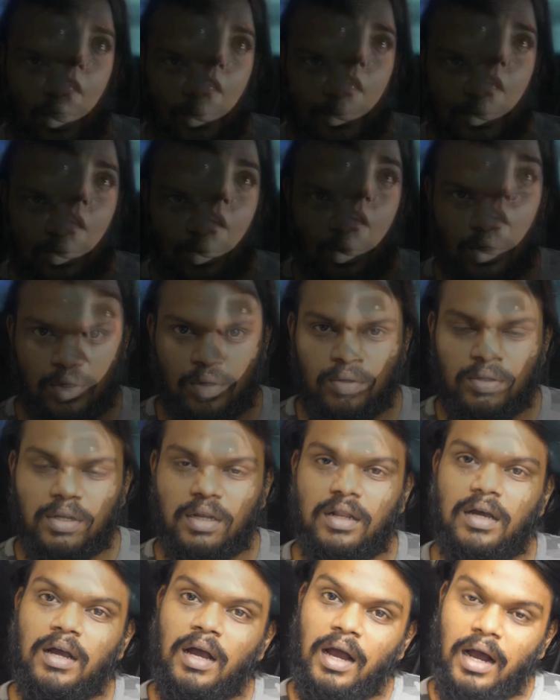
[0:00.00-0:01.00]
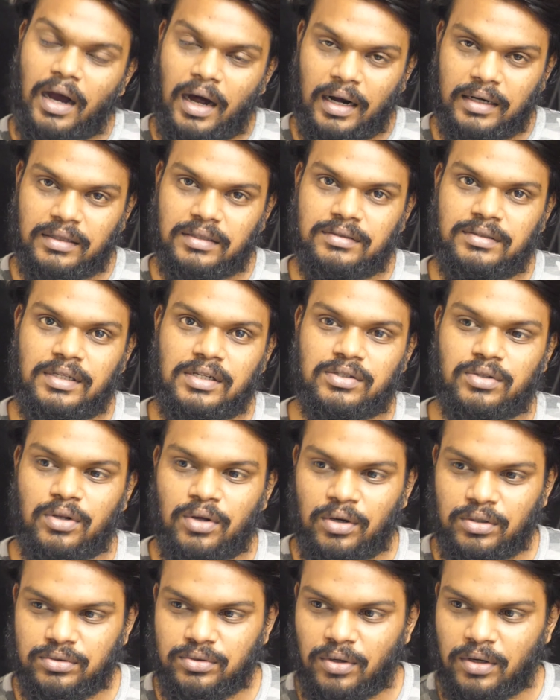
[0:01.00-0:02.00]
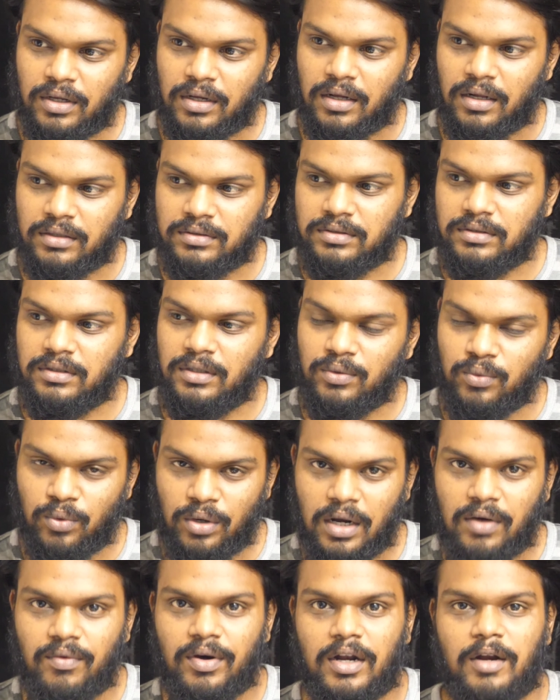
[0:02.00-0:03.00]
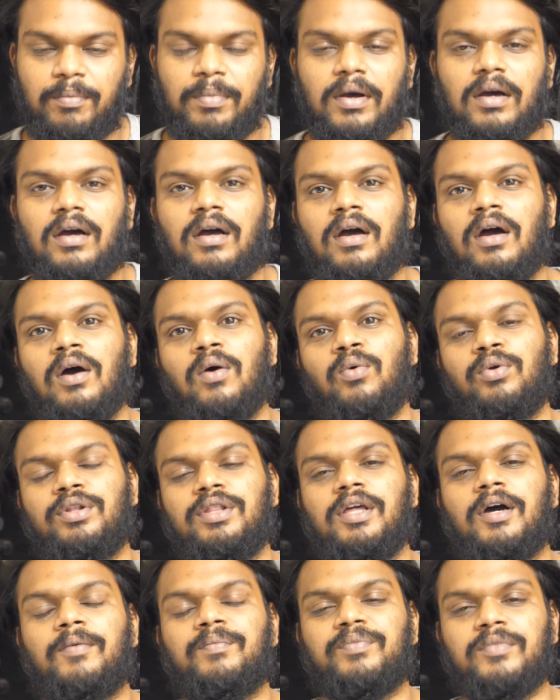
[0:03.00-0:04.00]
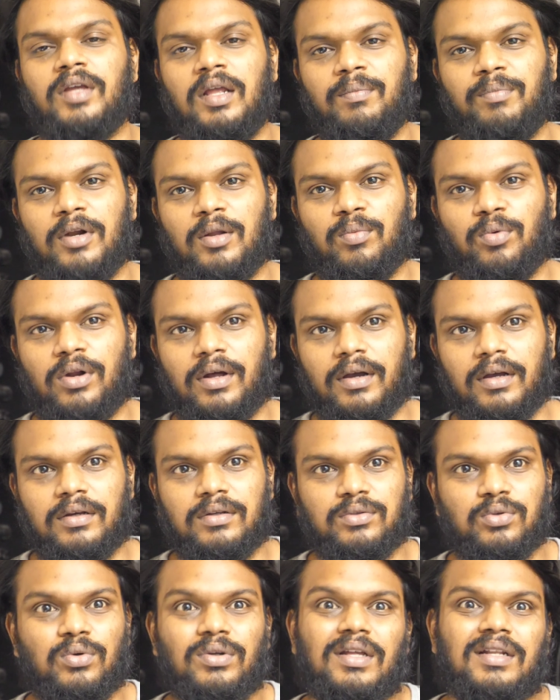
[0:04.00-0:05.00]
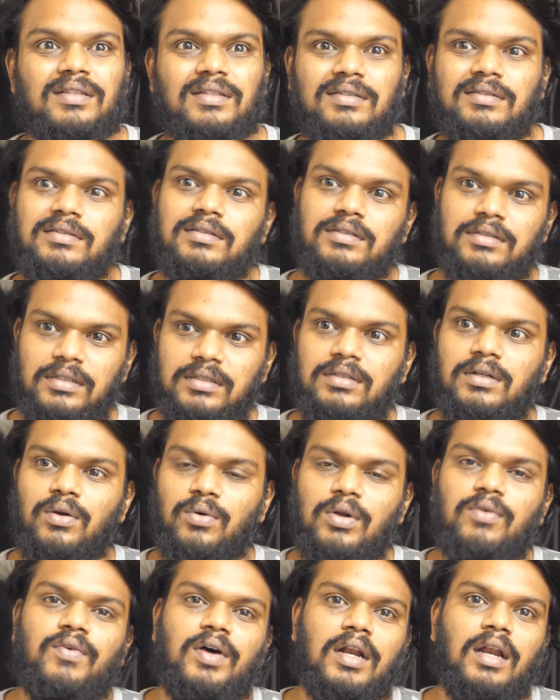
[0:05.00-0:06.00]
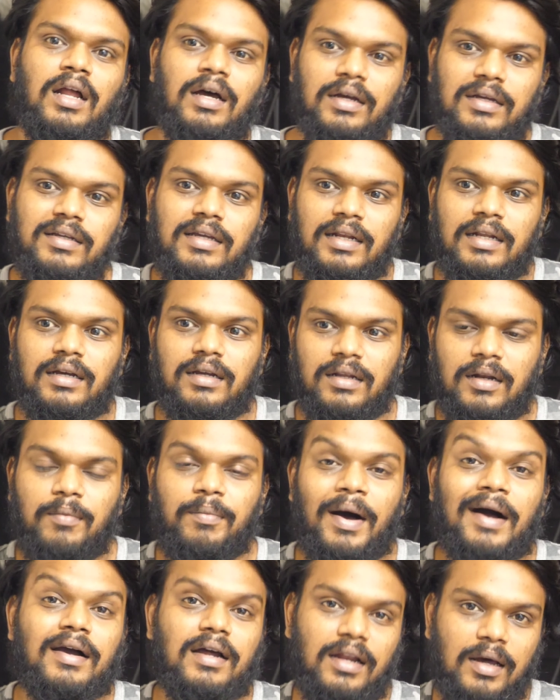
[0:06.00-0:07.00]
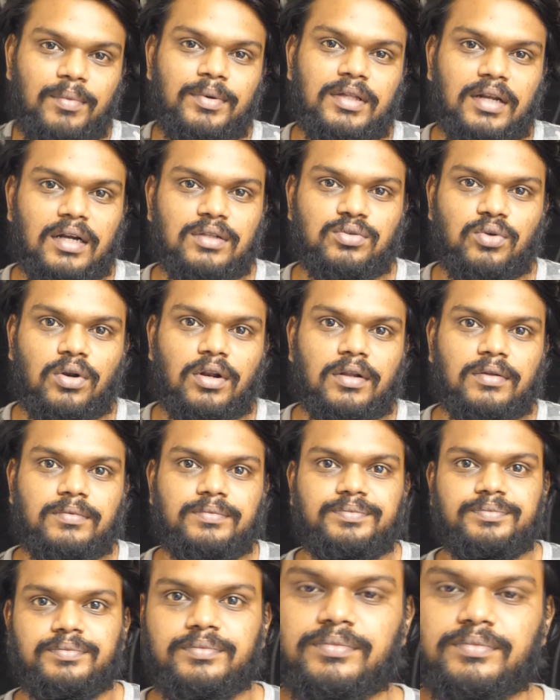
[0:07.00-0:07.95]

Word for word: போகிற எபிசோட்லையோ இல்லை அடுத்த சீரீஸ்லையோ ஜோனா கான்ஸ்டன்டின் உள்ளே வர்றப்ப உறுதியாக ஹெல்ப் பண்ண போகிறாங்க ஸோ எனக்கு தெரிஞ்சு இந்த சீரீஸில் கூட வரலாம் எனக்கு நான் பார்க்கல அப்படிங்கிறனால சொல்கிறேன்